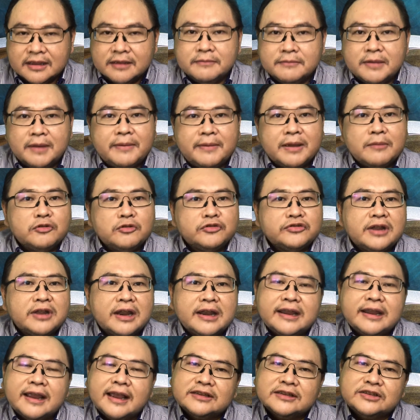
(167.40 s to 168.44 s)
Bapak Ibu saudara
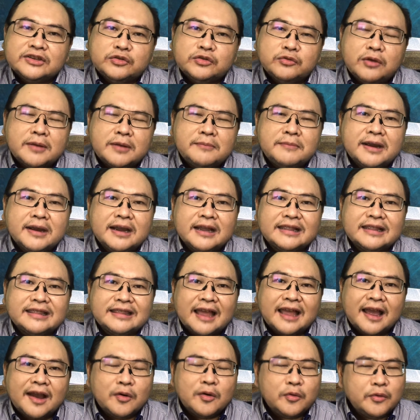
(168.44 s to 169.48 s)
dikasih Tuhan
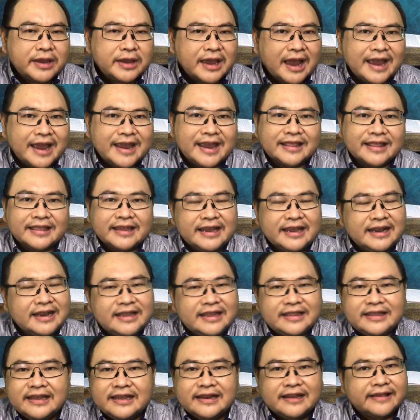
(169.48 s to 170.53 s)
mengetahui ayat ini
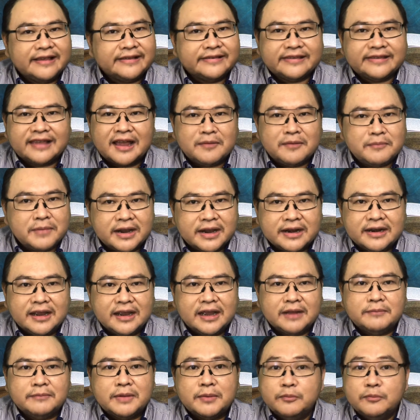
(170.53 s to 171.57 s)
tidak sama
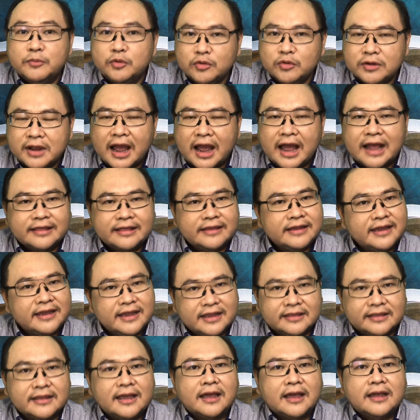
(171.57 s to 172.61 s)
dengan membuka hati
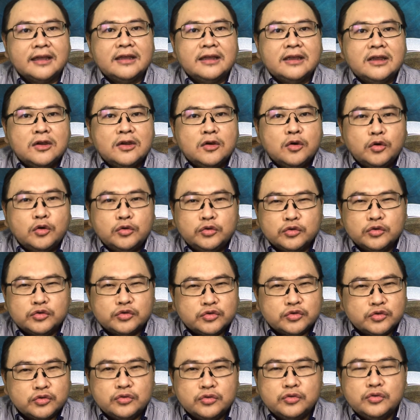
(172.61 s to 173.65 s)
kita untuk
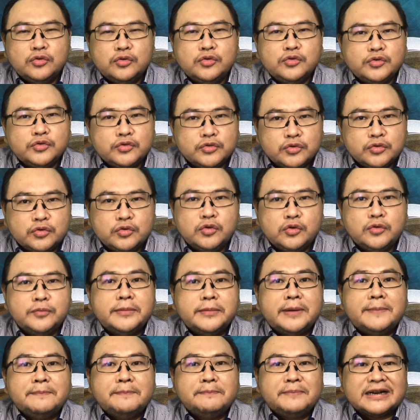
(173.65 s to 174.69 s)
sungguh-sungguh
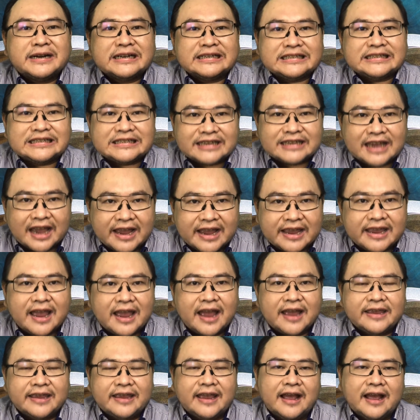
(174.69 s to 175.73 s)

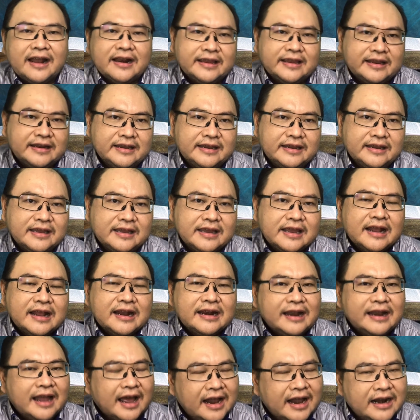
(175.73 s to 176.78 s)
mempercayai hal ini
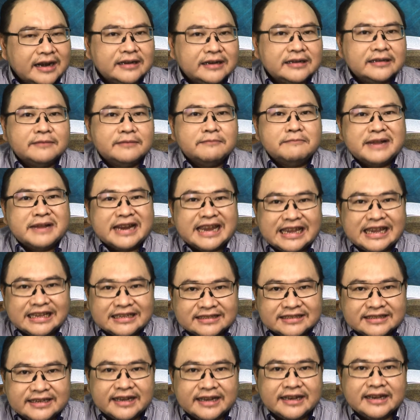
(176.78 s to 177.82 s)
dan
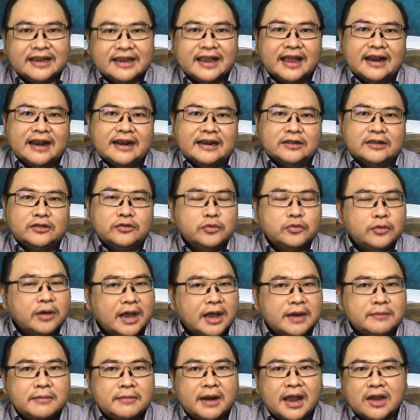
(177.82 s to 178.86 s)
mengizinkan
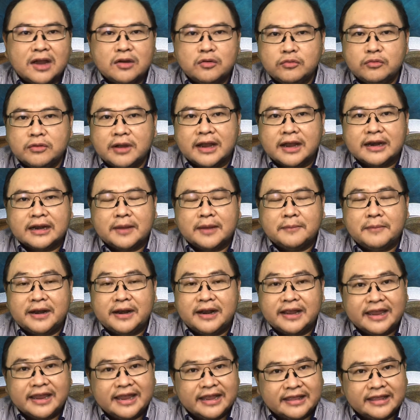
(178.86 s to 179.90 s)
Tuhan melakukan kepada
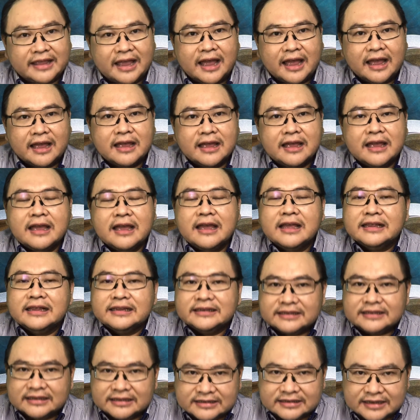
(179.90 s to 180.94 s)
kita
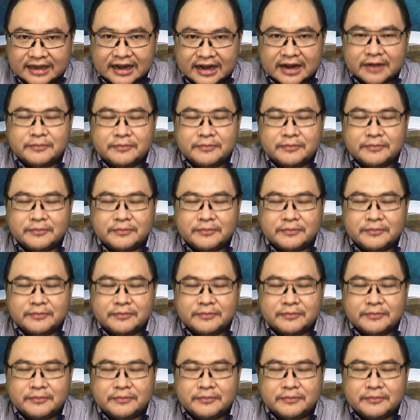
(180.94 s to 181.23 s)
secara